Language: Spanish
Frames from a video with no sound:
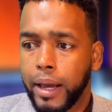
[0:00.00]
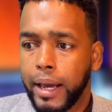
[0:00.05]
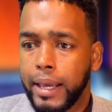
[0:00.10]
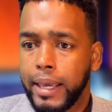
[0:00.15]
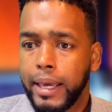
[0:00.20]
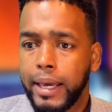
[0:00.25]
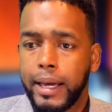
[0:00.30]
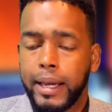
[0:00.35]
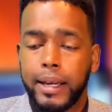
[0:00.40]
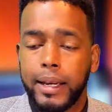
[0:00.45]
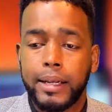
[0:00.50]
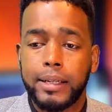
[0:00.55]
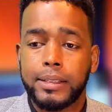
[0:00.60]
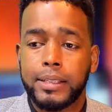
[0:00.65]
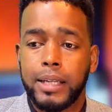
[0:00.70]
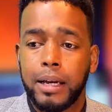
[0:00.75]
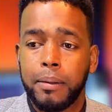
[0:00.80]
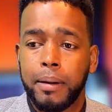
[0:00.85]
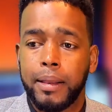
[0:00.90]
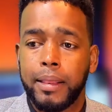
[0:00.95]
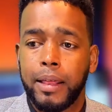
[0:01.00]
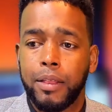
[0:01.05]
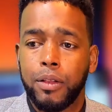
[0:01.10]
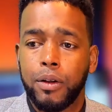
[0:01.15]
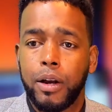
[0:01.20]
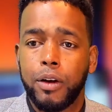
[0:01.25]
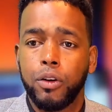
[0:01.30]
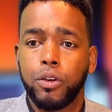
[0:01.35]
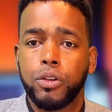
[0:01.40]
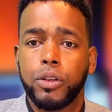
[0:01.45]
ayer se había dado
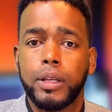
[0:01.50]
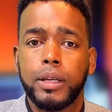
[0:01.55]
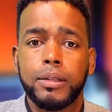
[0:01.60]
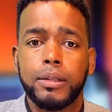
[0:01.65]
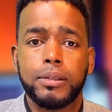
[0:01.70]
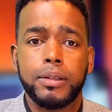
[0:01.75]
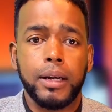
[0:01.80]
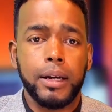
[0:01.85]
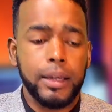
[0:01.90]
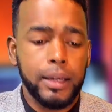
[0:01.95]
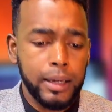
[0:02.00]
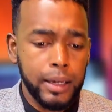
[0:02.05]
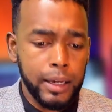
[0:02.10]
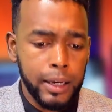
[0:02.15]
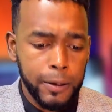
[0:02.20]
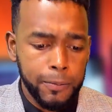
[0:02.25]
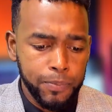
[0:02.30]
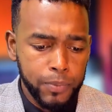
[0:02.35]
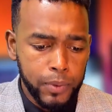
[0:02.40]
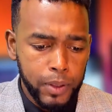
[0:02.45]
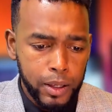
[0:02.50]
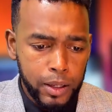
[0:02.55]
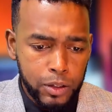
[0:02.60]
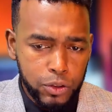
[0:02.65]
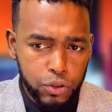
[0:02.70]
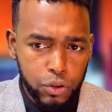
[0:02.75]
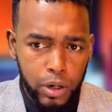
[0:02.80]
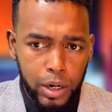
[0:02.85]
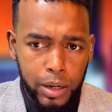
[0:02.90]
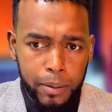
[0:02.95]
la noticia que
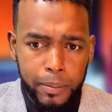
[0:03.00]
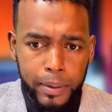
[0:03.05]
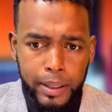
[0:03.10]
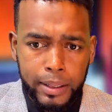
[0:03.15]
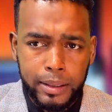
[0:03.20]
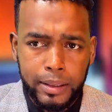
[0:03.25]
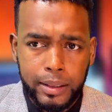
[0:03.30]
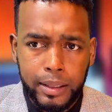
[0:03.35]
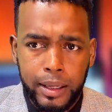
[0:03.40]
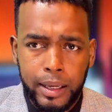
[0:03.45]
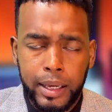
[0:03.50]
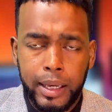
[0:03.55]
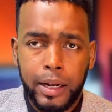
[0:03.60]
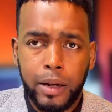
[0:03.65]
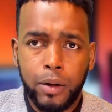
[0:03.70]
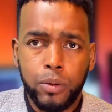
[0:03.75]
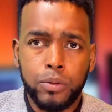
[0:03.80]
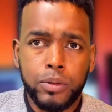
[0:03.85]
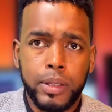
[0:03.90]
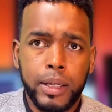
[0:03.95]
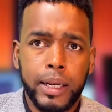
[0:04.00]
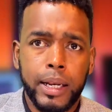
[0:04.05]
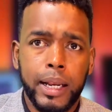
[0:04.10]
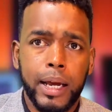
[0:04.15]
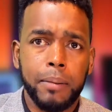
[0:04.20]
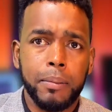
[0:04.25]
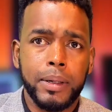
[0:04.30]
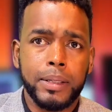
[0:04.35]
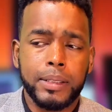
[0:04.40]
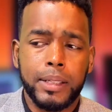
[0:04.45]
solamente era un
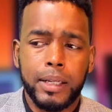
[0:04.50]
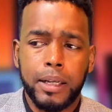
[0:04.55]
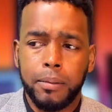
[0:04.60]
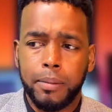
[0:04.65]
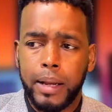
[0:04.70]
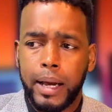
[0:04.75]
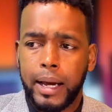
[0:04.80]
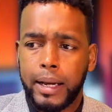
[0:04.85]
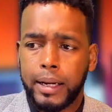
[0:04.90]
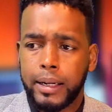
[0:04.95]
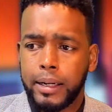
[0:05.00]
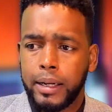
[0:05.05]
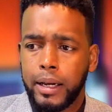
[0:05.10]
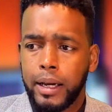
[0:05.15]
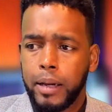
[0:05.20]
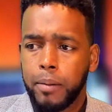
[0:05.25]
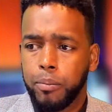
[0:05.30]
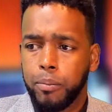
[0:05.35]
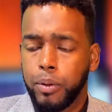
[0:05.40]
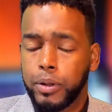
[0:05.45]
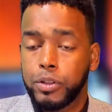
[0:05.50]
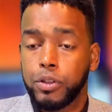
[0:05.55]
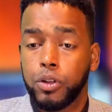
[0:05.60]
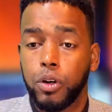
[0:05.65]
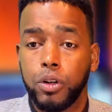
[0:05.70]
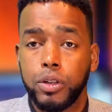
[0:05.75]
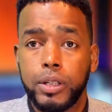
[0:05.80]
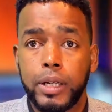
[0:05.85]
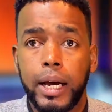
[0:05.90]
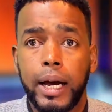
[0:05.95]
derrame cerebral. Pues no,
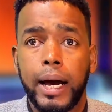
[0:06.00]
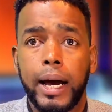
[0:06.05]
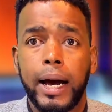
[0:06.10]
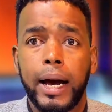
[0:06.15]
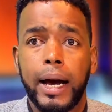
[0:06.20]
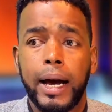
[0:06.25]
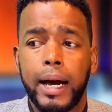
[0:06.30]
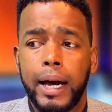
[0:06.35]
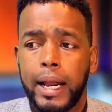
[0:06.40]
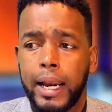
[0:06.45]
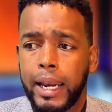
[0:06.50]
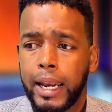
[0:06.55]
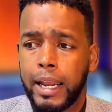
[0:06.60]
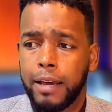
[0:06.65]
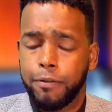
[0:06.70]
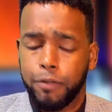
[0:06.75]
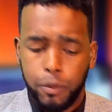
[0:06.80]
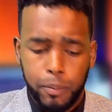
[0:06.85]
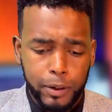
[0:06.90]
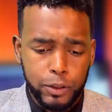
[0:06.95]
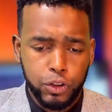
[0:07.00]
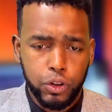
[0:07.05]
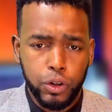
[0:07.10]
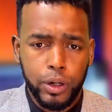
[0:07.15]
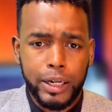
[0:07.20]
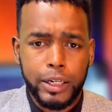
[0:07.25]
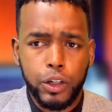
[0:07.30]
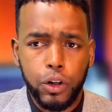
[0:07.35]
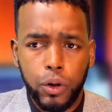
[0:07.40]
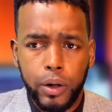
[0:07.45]
ya la información
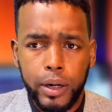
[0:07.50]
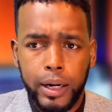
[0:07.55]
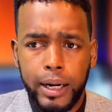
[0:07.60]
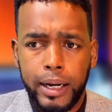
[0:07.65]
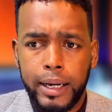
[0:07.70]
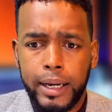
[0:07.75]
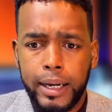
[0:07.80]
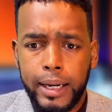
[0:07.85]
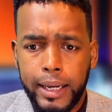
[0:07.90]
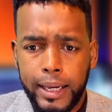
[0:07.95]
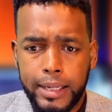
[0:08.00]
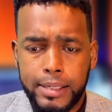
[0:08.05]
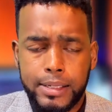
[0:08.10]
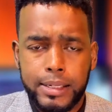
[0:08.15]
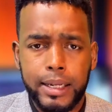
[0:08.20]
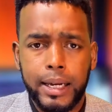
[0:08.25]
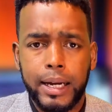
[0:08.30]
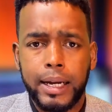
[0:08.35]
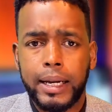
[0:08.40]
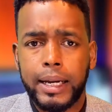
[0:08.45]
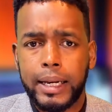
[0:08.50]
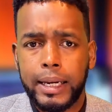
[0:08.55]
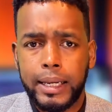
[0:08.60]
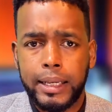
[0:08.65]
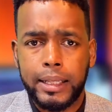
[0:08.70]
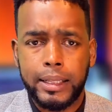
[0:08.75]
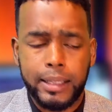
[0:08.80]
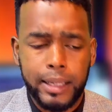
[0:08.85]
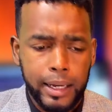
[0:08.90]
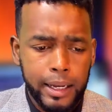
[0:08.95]
arroja que sí,
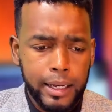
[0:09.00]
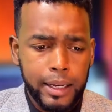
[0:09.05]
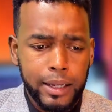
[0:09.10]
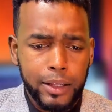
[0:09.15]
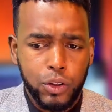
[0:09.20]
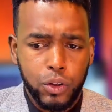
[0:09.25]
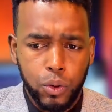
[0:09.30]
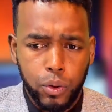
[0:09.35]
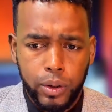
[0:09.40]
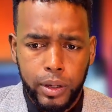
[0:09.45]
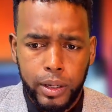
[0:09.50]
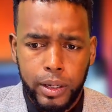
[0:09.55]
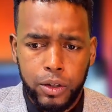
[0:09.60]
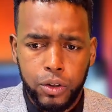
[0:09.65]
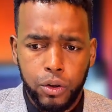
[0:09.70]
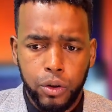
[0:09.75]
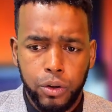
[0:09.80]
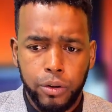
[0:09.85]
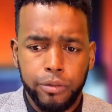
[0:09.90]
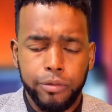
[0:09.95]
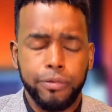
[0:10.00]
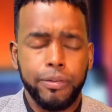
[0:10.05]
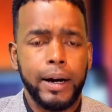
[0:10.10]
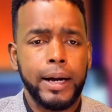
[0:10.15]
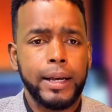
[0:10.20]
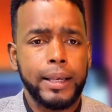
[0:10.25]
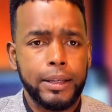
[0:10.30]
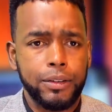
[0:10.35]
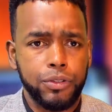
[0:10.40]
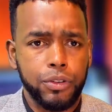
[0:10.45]
Angelita Trujillo
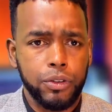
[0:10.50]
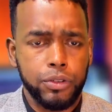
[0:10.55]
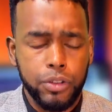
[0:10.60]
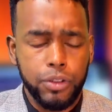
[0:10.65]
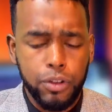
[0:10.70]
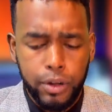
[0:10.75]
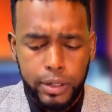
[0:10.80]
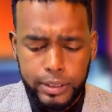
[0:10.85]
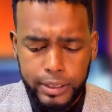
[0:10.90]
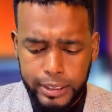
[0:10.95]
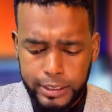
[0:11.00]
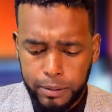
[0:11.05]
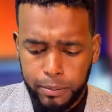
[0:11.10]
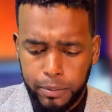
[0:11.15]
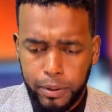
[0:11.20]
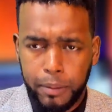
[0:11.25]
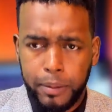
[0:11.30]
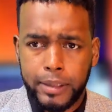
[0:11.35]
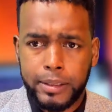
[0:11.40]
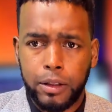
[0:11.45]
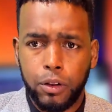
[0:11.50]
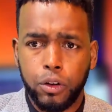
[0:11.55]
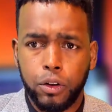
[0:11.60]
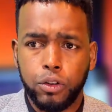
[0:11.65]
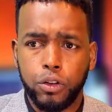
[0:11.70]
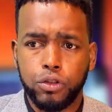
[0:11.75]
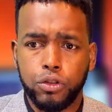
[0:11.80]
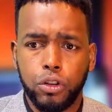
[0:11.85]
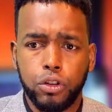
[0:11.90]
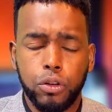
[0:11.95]
falleció. Señores, gracias por haber estado con
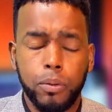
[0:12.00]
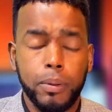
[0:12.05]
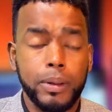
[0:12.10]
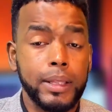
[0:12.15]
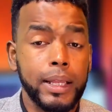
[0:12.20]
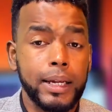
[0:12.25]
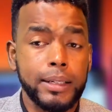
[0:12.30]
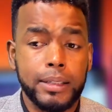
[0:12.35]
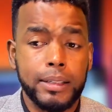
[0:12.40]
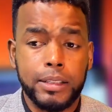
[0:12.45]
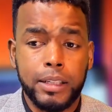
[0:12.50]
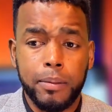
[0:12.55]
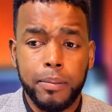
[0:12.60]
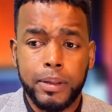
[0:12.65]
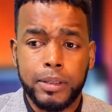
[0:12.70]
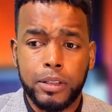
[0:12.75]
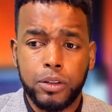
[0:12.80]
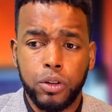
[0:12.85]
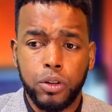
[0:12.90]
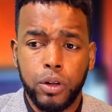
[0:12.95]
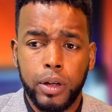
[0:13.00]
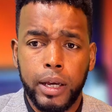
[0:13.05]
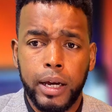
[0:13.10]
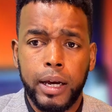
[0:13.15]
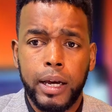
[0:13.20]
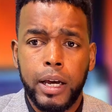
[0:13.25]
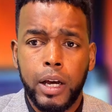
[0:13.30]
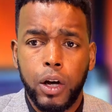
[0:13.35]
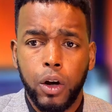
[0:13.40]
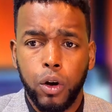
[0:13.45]
nosotros. Manténgase siempre en sintonía
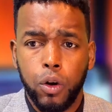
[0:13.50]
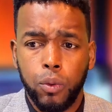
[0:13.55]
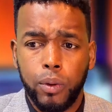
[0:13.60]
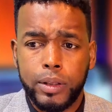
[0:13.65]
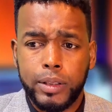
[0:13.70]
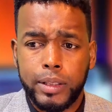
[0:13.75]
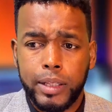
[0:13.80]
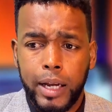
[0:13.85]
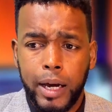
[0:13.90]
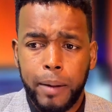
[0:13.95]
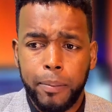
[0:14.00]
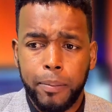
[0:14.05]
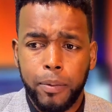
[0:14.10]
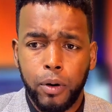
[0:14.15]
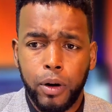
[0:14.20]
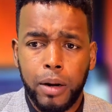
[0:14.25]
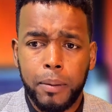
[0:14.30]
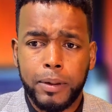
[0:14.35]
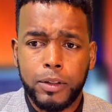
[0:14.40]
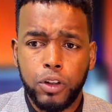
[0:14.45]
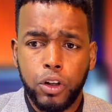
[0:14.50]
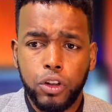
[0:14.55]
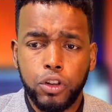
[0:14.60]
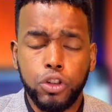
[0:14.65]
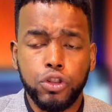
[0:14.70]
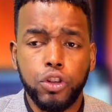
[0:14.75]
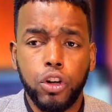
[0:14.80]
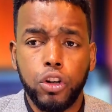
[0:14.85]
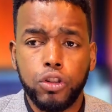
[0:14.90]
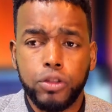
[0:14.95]
con nuestra programación. Yo
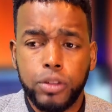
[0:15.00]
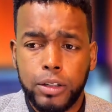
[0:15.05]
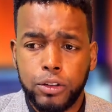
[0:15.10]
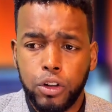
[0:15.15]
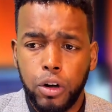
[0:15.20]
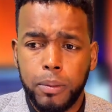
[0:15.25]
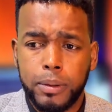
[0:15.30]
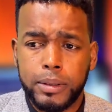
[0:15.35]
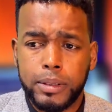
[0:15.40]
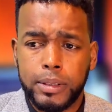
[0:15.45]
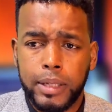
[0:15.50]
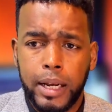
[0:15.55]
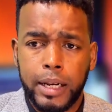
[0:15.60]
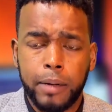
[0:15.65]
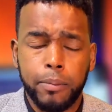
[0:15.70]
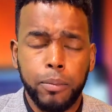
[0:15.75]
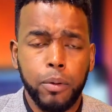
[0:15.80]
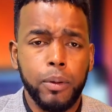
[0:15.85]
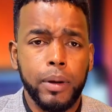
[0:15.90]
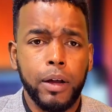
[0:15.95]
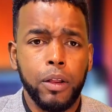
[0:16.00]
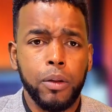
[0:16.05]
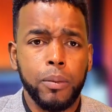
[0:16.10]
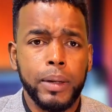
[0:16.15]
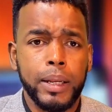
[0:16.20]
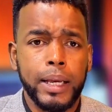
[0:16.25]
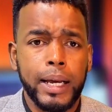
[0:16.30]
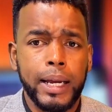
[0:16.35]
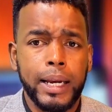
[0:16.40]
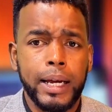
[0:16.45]
soy José Gómez de la República
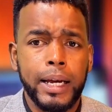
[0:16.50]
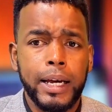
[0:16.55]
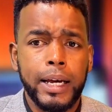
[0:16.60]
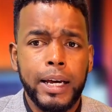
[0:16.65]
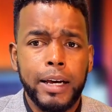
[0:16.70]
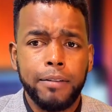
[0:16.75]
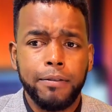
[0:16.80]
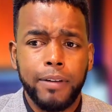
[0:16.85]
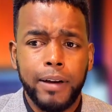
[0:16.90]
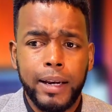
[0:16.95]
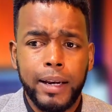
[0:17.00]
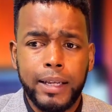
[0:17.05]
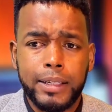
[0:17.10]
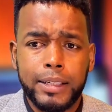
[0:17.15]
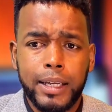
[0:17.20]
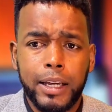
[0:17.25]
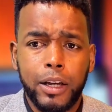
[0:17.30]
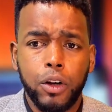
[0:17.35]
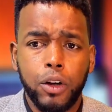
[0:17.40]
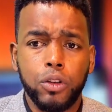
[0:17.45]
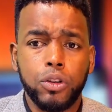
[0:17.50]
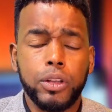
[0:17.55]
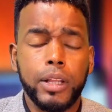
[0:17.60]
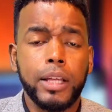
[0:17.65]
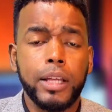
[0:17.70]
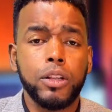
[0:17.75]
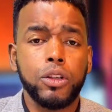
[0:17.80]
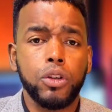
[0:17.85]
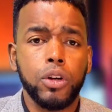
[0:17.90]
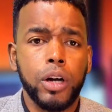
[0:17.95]
Dominicana. Feliz y
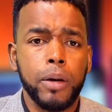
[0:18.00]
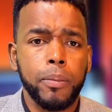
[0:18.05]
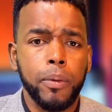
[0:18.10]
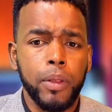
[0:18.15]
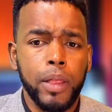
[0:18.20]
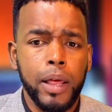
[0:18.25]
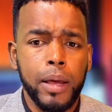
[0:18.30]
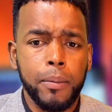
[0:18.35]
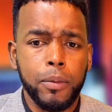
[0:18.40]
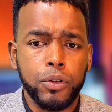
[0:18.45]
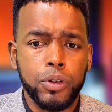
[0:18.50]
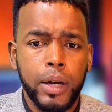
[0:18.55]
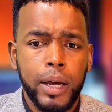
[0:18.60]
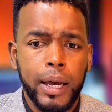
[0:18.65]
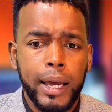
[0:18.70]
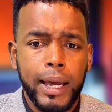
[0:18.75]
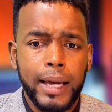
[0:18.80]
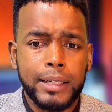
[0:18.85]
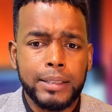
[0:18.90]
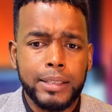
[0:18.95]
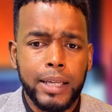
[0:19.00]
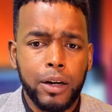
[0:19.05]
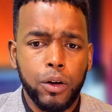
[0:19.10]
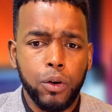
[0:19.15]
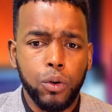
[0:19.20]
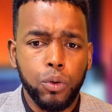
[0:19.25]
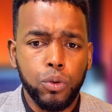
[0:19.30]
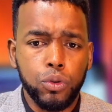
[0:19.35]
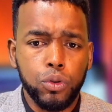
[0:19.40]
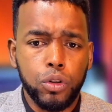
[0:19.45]
contento que podemos estar
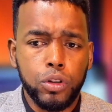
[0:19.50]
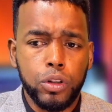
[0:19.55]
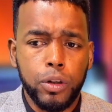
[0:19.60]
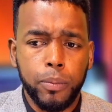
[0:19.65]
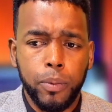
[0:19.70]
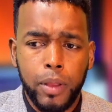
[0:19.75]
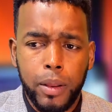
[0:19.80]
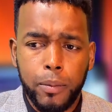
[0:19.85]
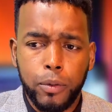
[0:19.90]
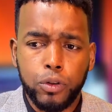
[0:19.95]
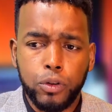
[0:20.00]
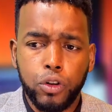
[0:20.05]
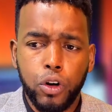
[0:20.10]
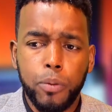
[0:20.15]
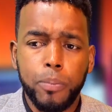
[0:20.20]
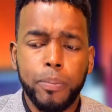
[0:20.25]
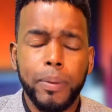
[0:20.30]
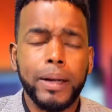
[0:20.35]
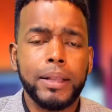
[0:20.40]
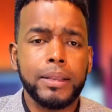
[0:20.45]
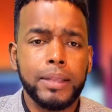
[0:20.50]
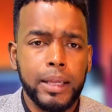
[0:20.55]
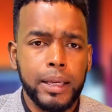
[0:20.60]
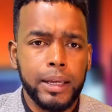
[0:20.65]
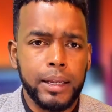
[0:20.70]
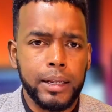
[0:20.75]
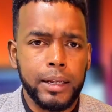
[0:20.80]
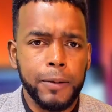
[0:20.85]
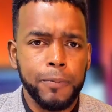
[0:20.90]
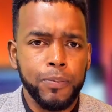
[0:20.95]
juntos y podemos compartir